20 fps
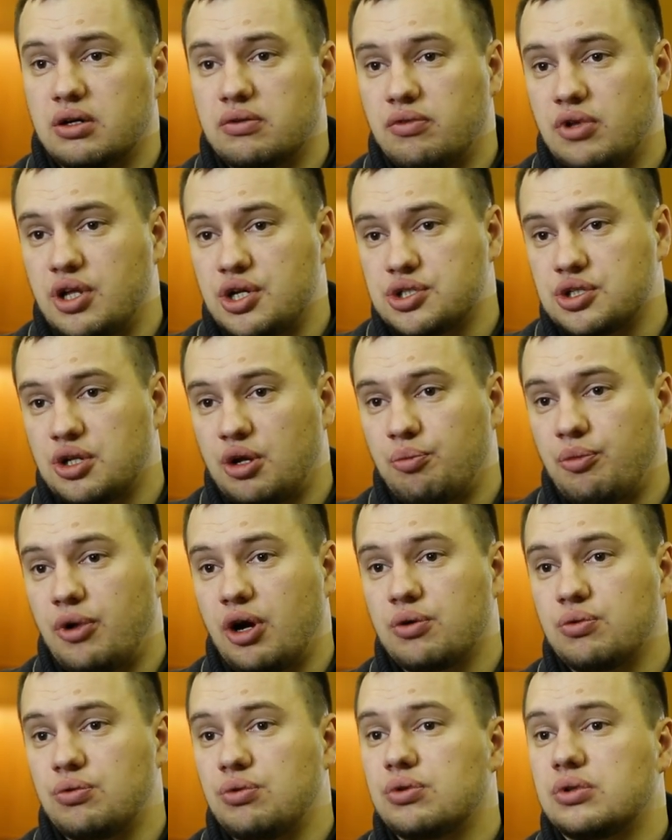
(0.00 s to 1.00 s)
влажная
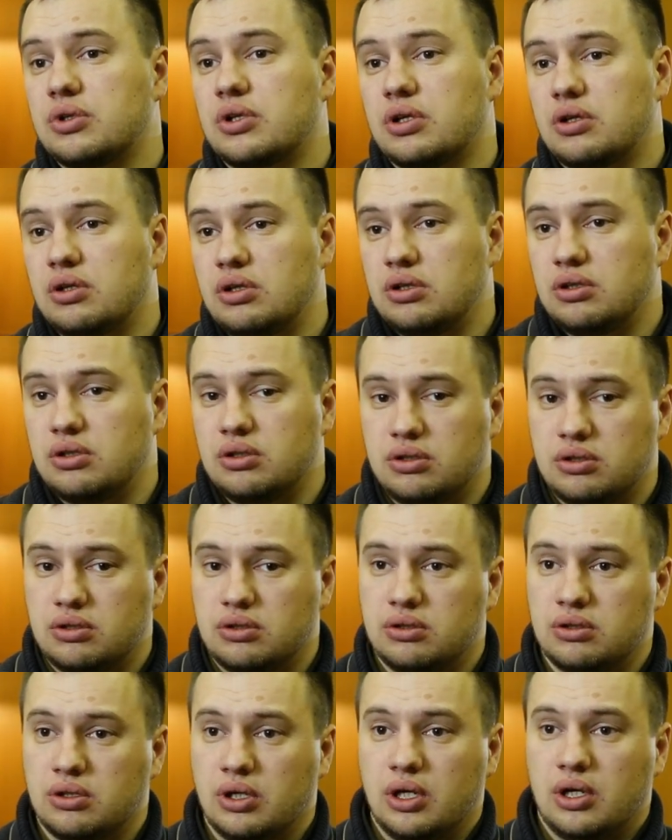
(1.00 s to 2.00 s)
погода
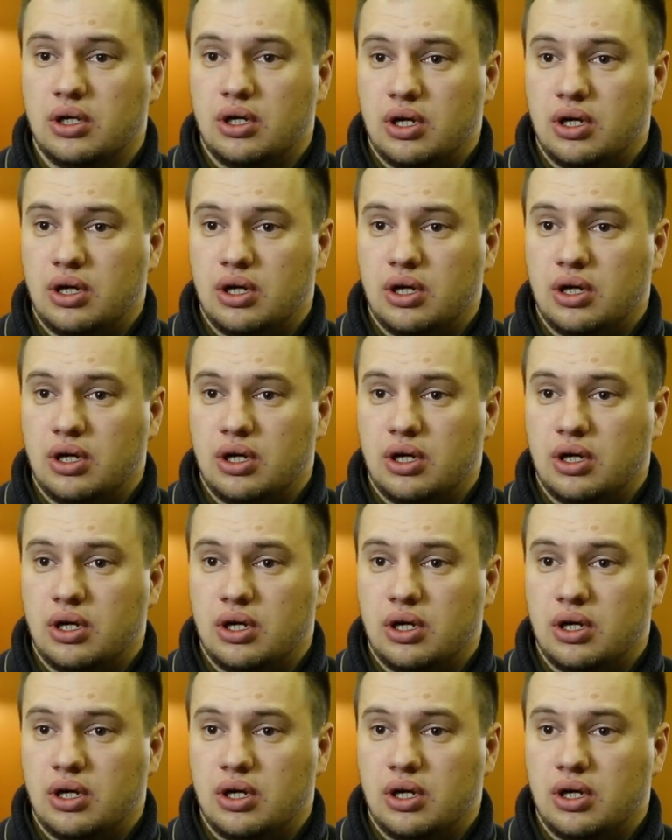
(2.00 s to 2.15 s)
и